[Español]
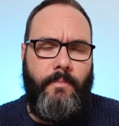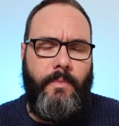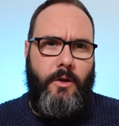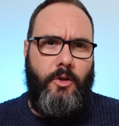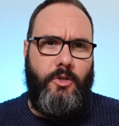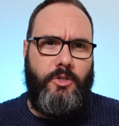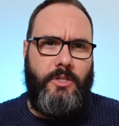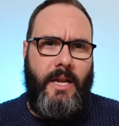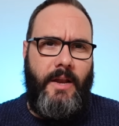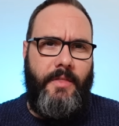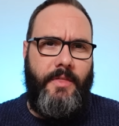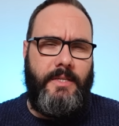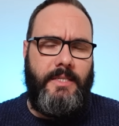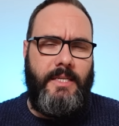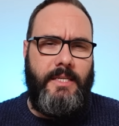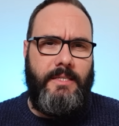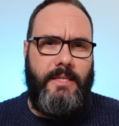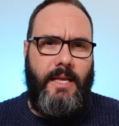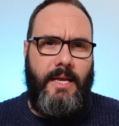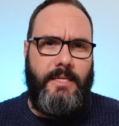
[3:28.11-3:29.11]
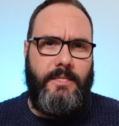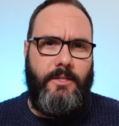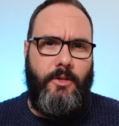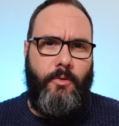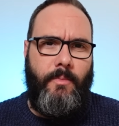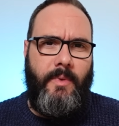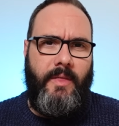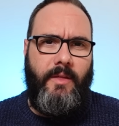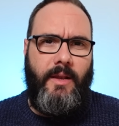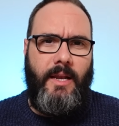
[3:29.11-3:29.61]
Los narcisistas
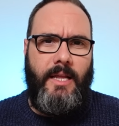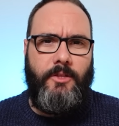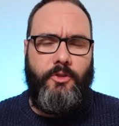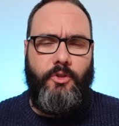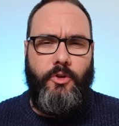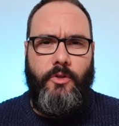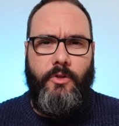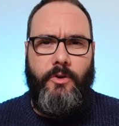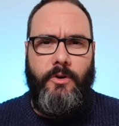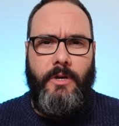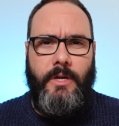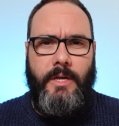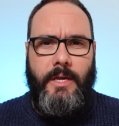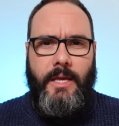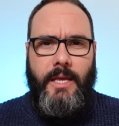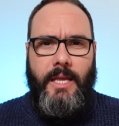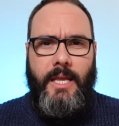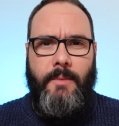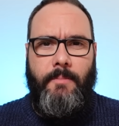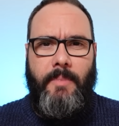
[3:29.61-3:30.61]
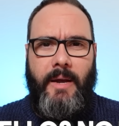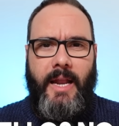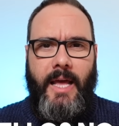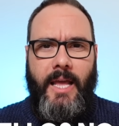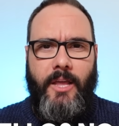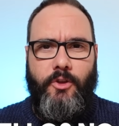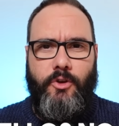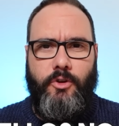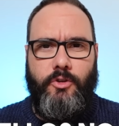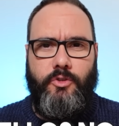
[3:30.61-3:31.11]
lo mezclan todo y para
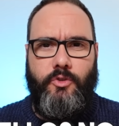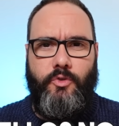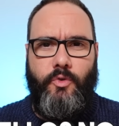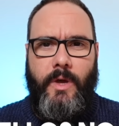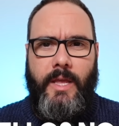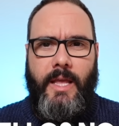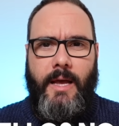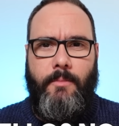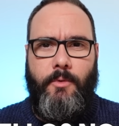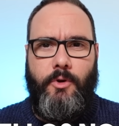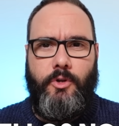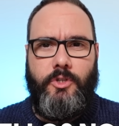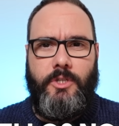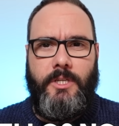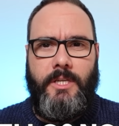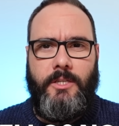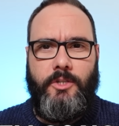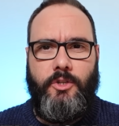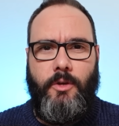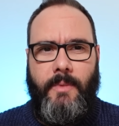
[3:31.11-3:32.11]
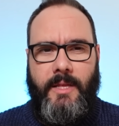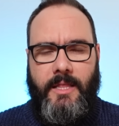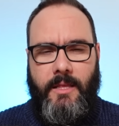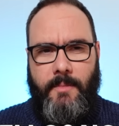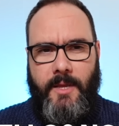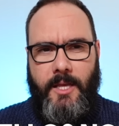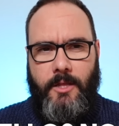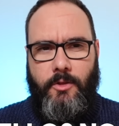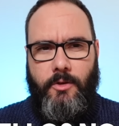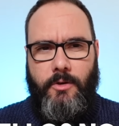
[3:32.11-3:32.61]
ellos no hay amor sin
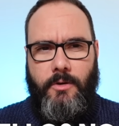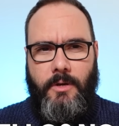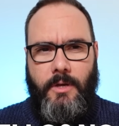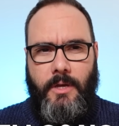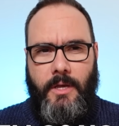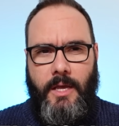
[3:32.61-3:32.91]
sometimiento.